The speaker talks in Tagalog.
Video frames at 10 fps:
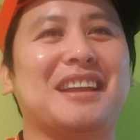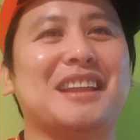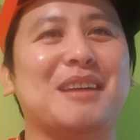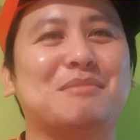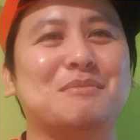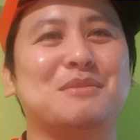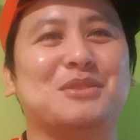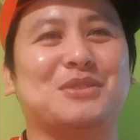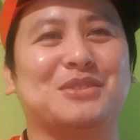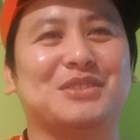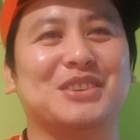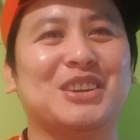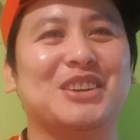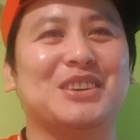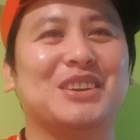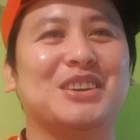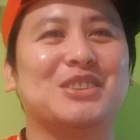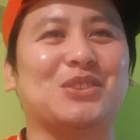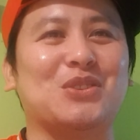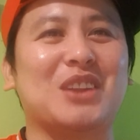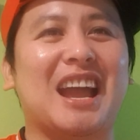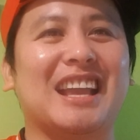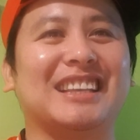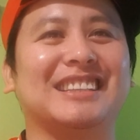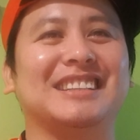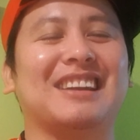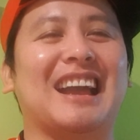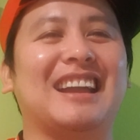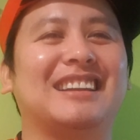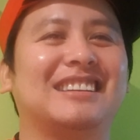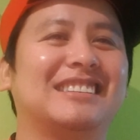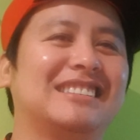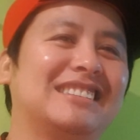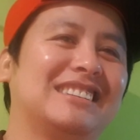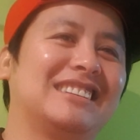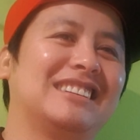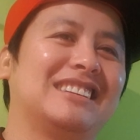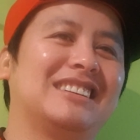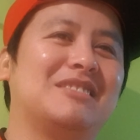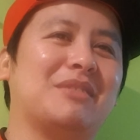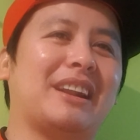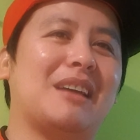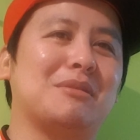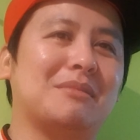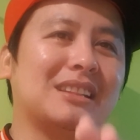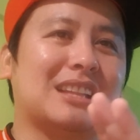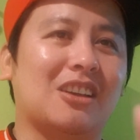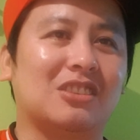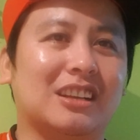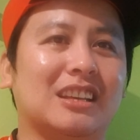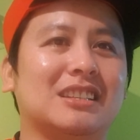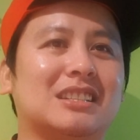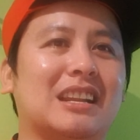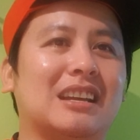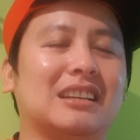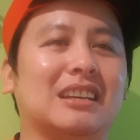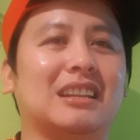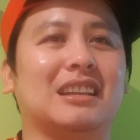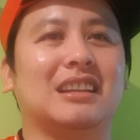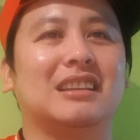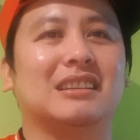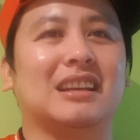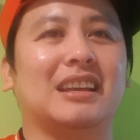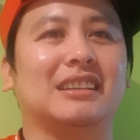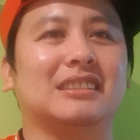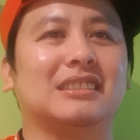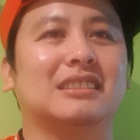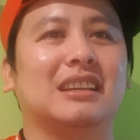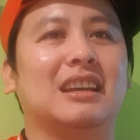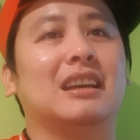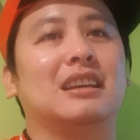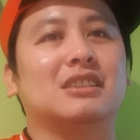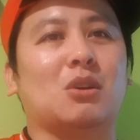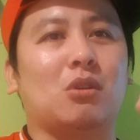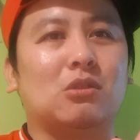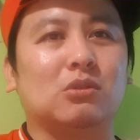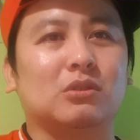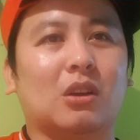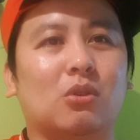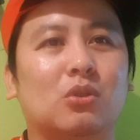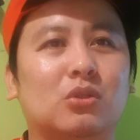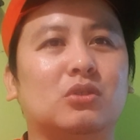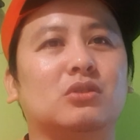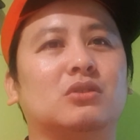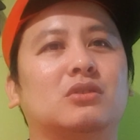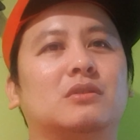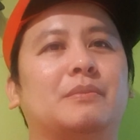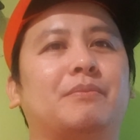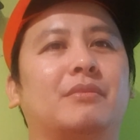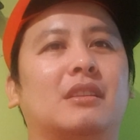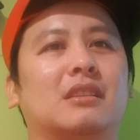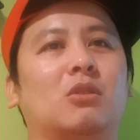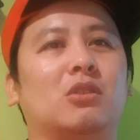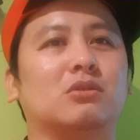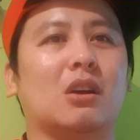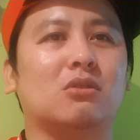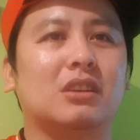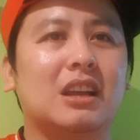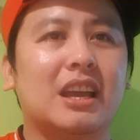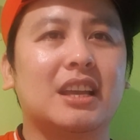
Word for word: hanapin mo oh tunay yeah. marami man tayong naging struggle guys sa walong taon walong taon na